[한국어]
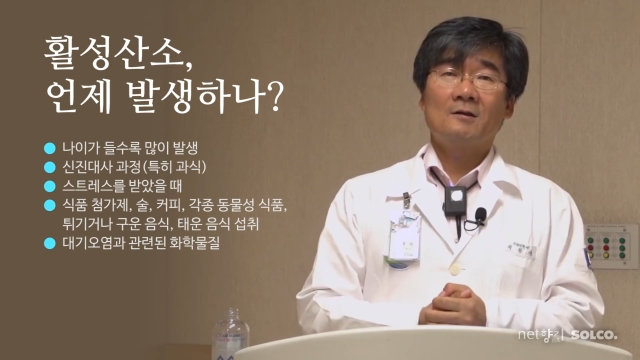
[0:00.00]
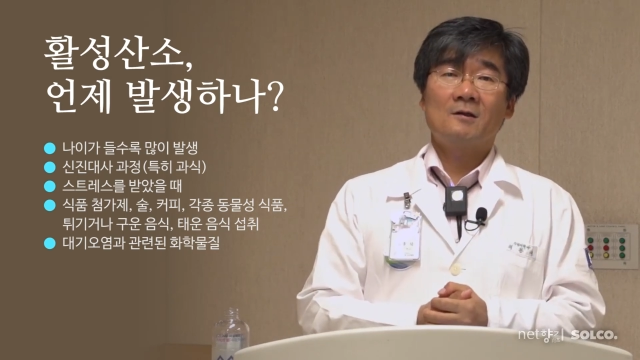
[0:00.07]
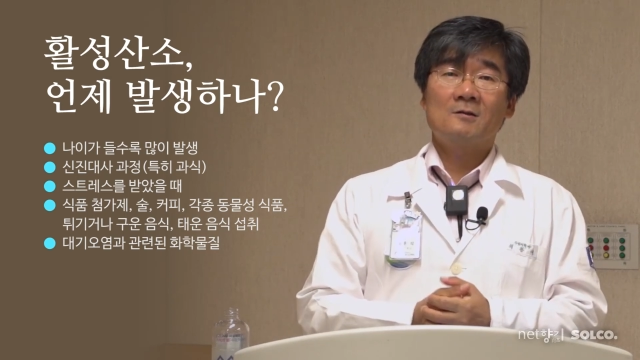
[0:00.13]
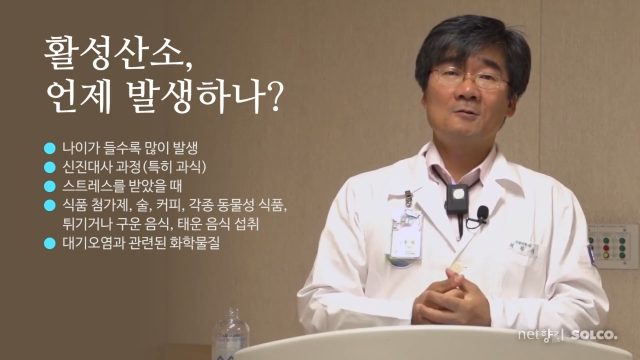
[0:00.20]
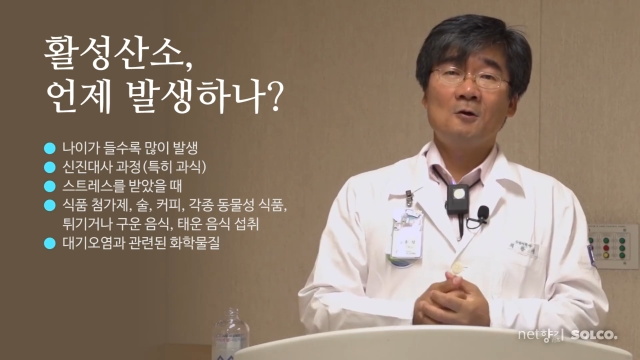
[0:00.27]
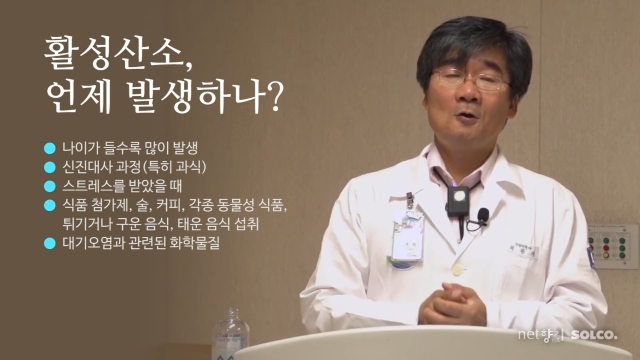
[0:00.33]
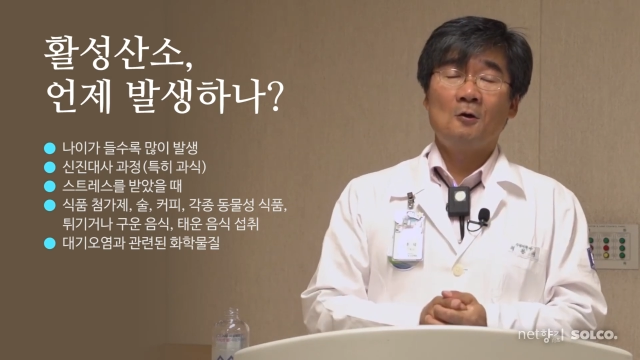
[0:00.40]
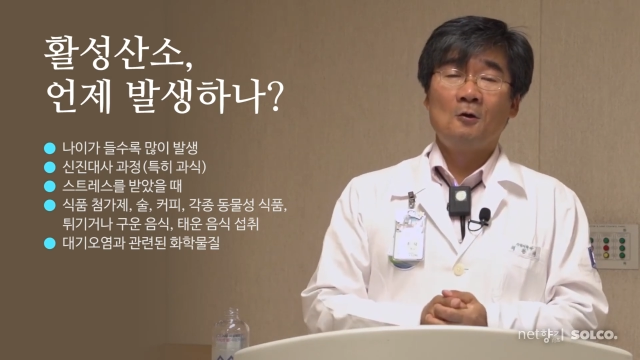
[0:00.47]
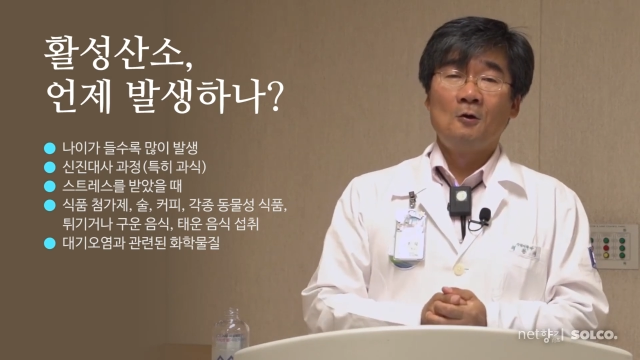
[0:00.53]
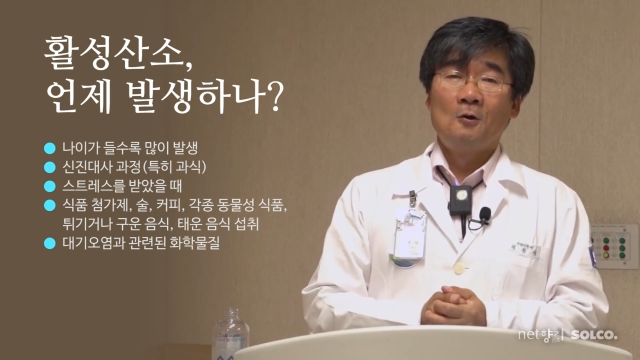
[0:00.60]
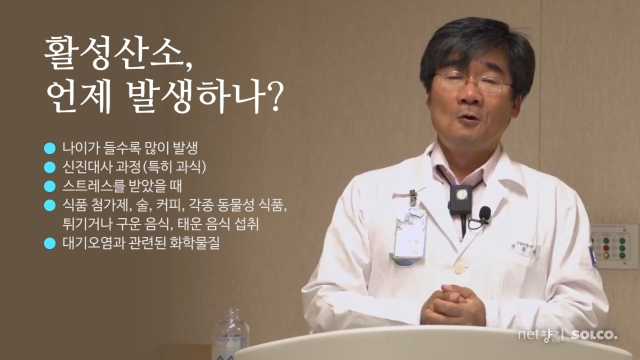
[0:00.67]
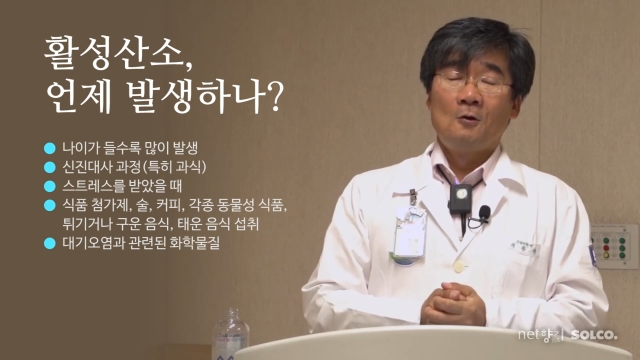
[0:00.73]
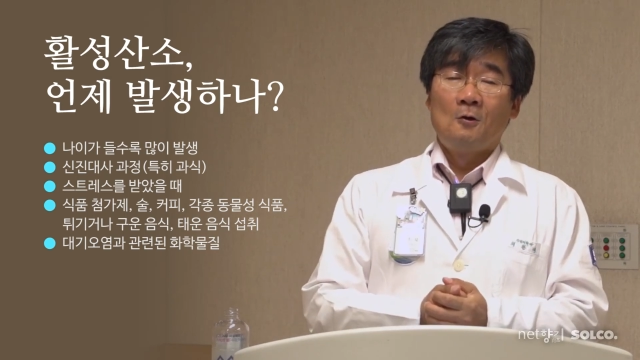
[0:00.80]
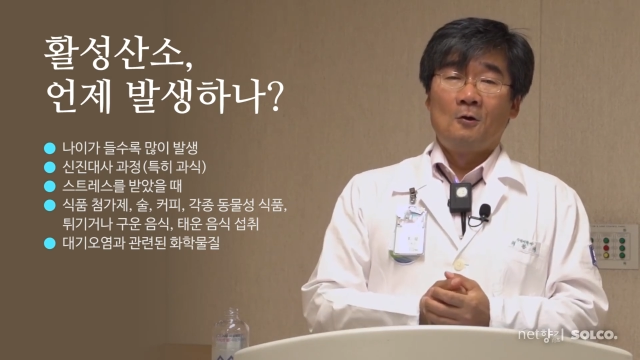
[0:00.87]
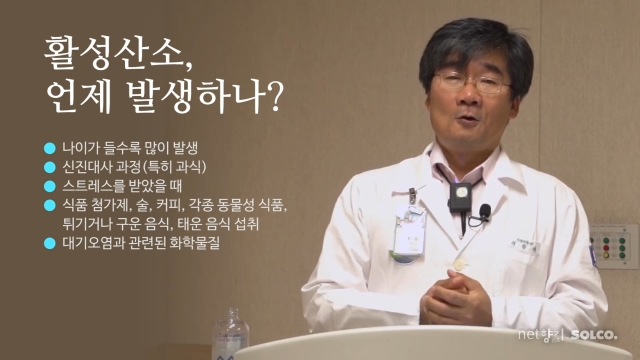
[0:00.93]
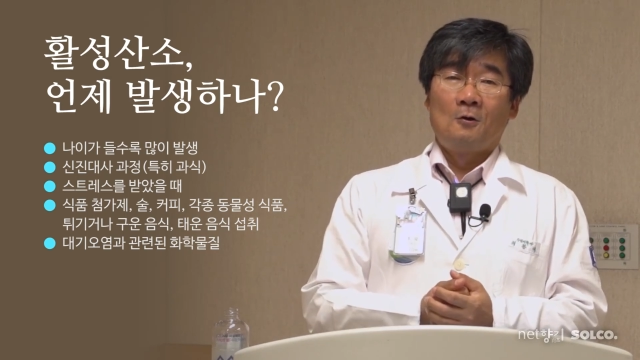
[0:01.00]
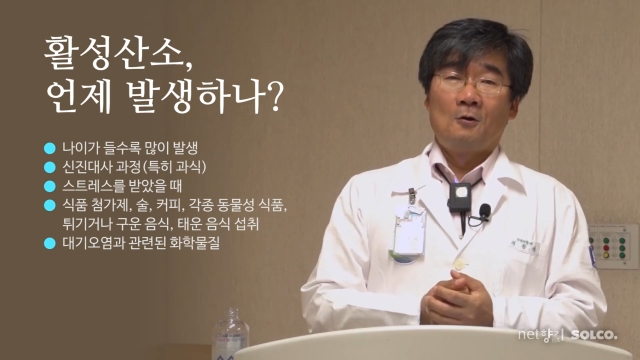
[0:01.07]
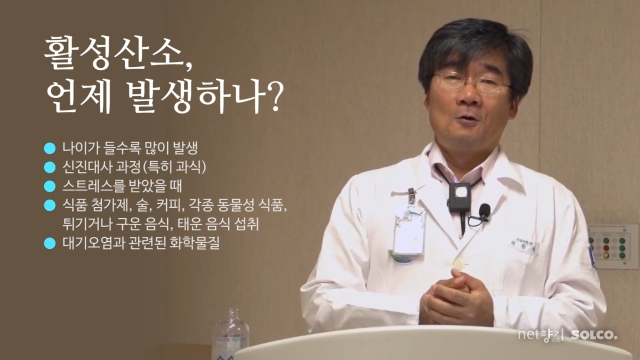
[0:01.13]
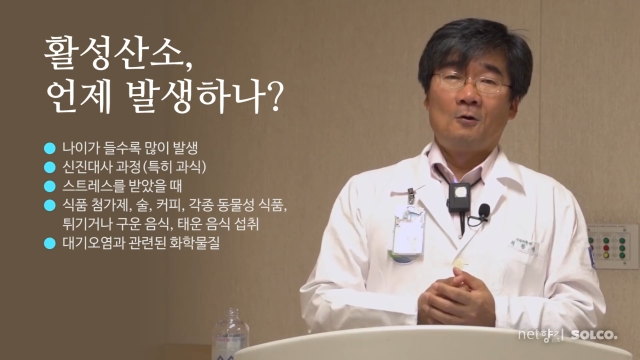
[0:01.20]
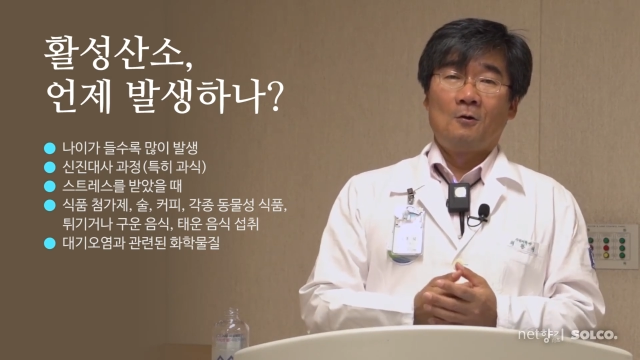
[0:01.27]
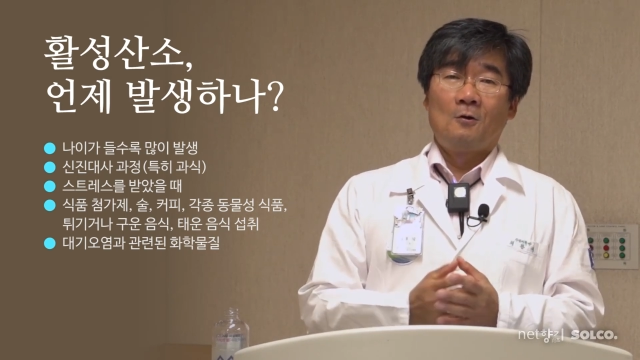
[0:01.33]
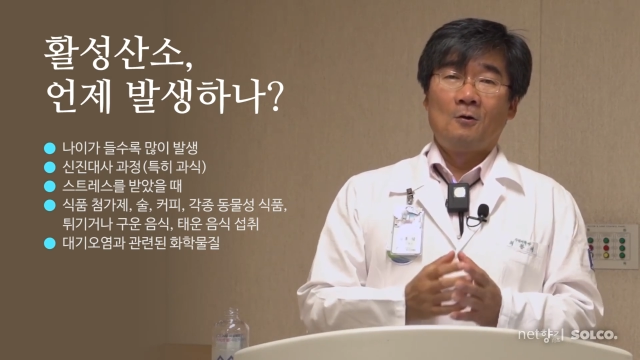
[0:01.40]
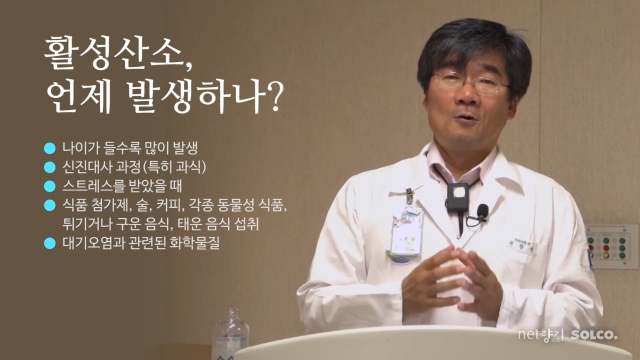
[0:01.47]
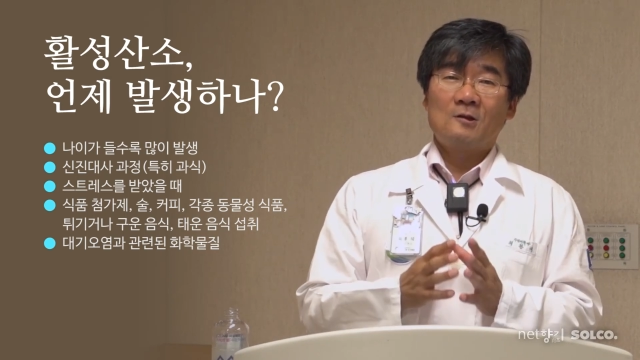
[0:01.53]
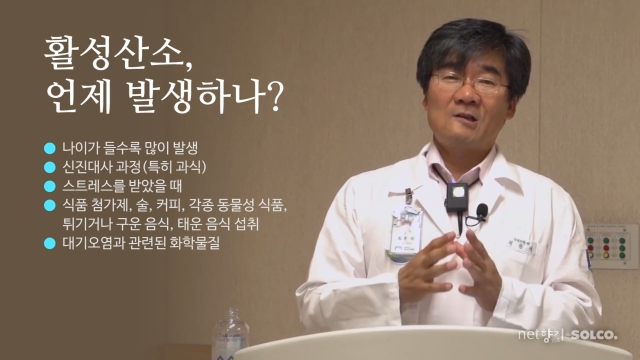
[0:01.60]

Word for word: 그래서 어,